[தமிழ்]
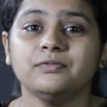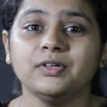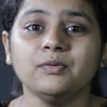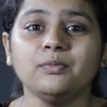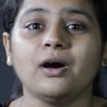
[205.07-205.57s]

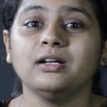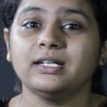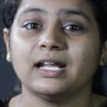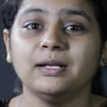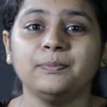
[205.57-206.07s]
வி வாண்ட்
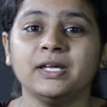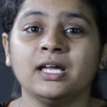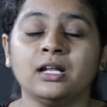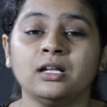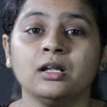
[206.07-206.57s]

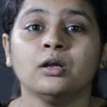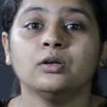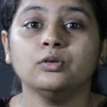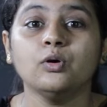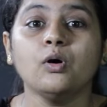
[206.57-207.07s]
எல்பிஎல்
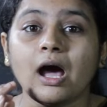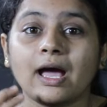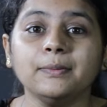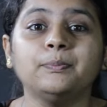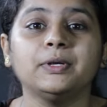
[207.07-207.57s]
நோ
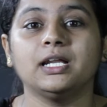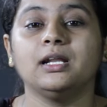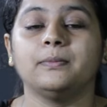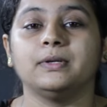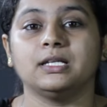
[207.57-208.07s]
ஐபிஎல்
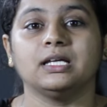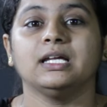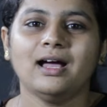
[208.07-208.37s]
அப்படின்னு